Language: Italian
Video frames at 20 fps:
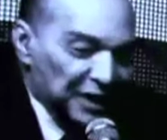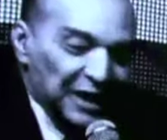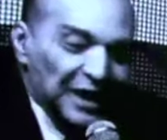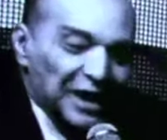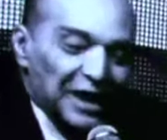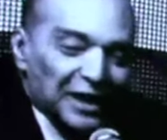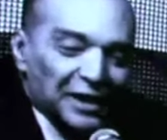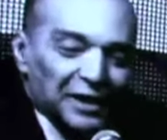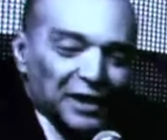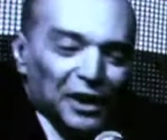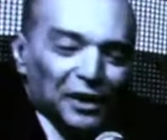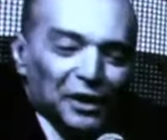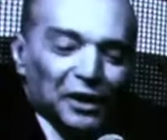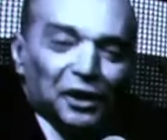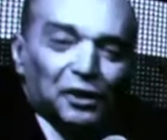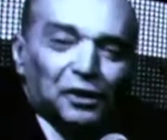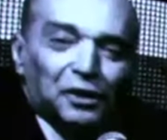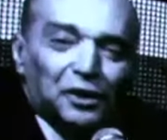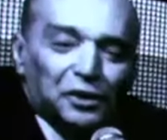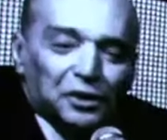a tante
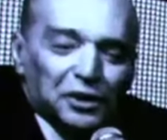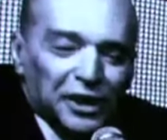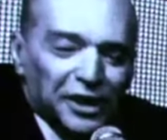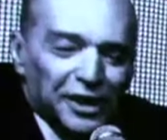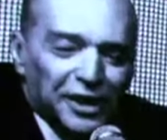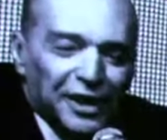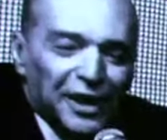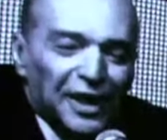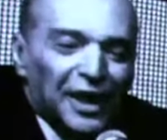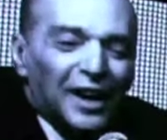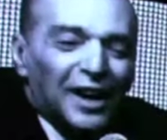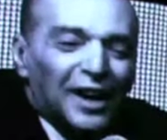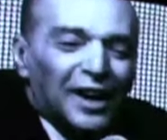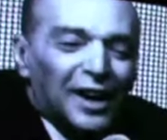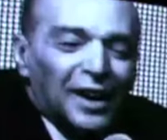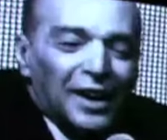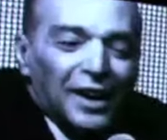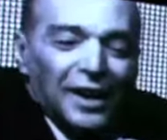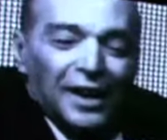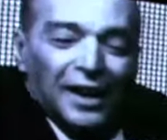cose,
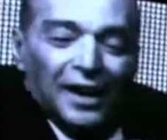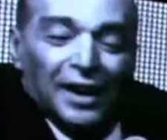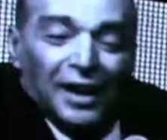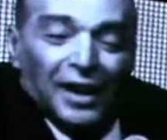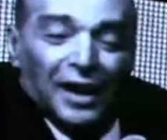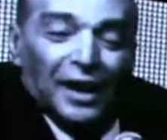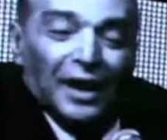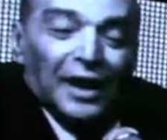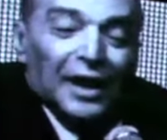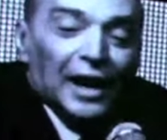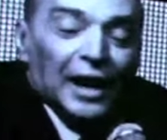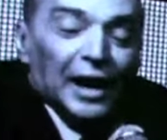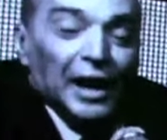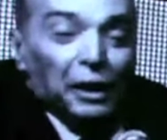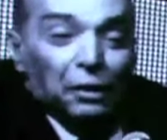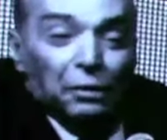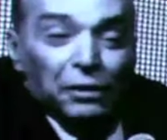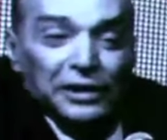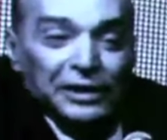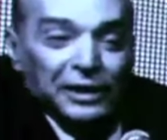e
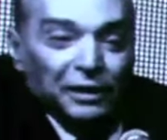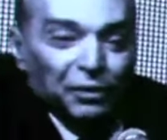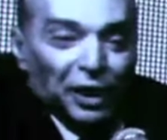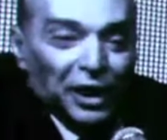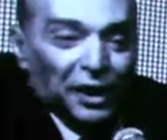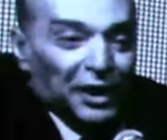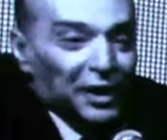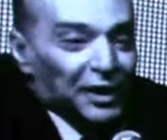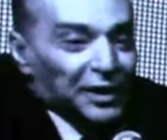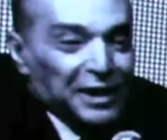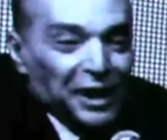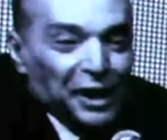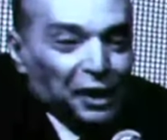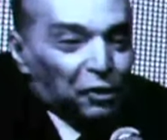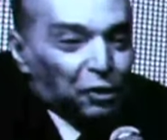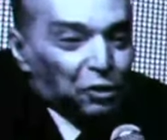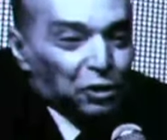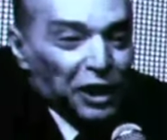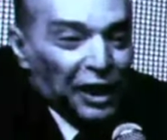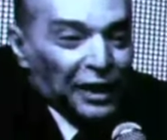questa è una
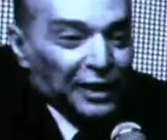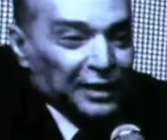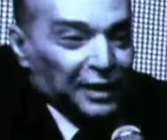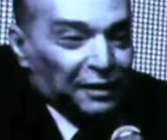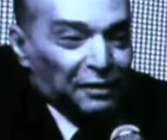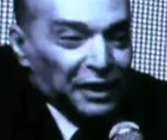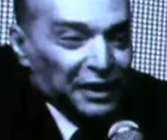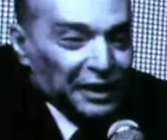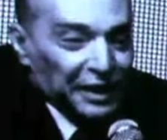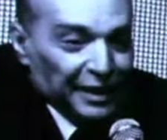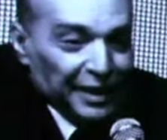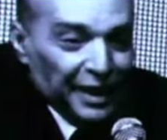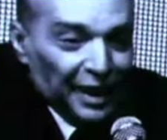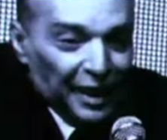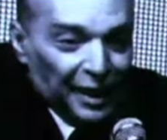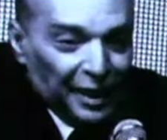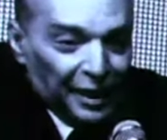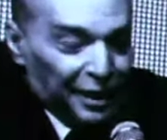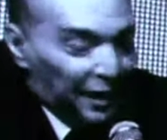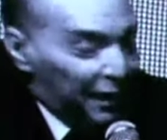sacrosanta verità
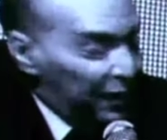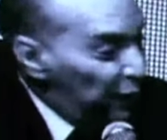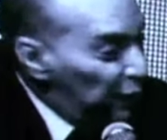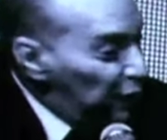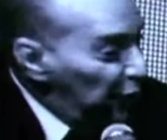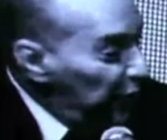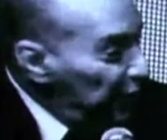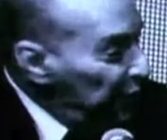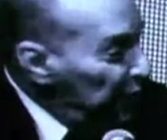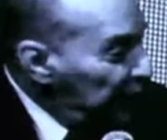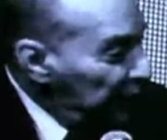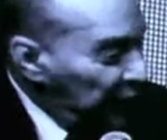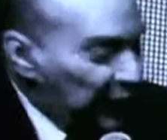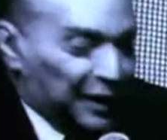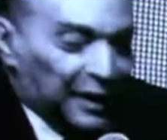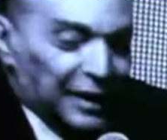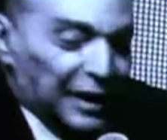che non è detta